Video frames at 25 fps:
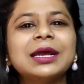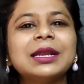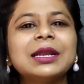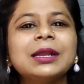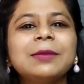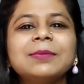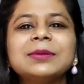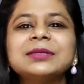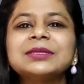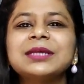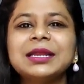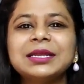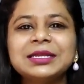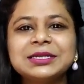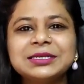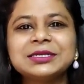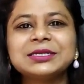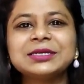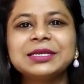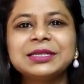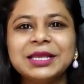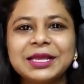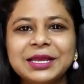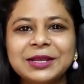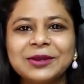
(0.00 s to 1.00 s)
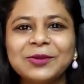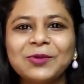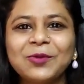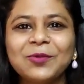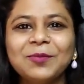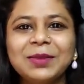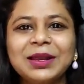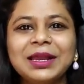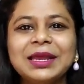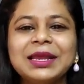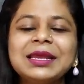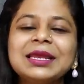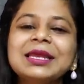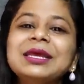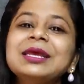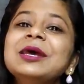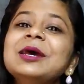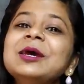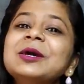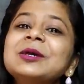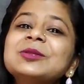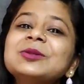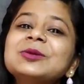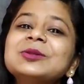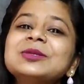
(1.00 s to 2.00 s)
चैनल पर सारी चीज़ें देखने को मिलेंगी
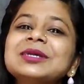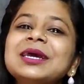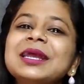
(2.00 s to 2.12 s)
सो so,